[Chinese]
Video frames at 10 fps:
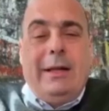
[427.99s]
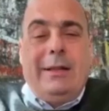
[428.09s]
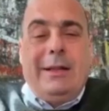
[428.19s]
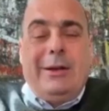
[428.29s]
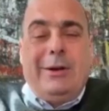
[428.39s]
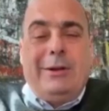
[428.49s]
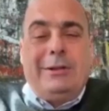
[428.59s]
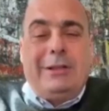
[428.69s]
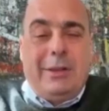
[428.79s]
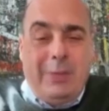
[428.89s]
区的主
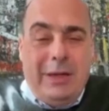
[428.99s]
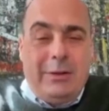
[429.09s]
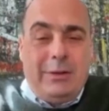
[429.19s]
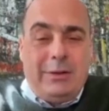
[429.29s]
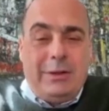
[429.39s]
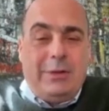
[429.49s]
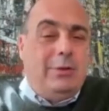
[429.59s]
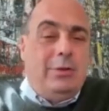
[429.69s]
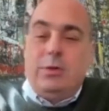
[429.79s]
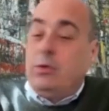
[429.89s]
席金加蒂，
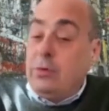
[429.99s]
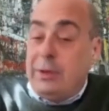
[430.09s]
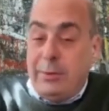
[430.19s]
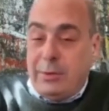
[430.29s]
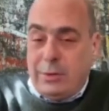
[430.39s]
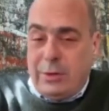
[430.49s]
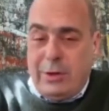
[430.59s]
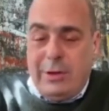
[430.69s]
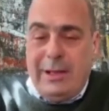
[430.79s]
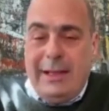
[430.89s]
他是国际
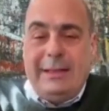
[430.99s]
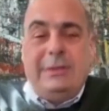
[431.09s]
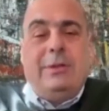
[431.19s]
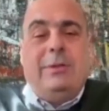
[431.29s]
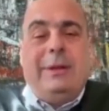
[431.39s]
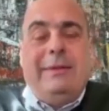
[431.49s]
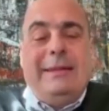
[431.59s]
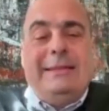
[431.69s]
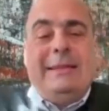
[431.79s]
社会主义青年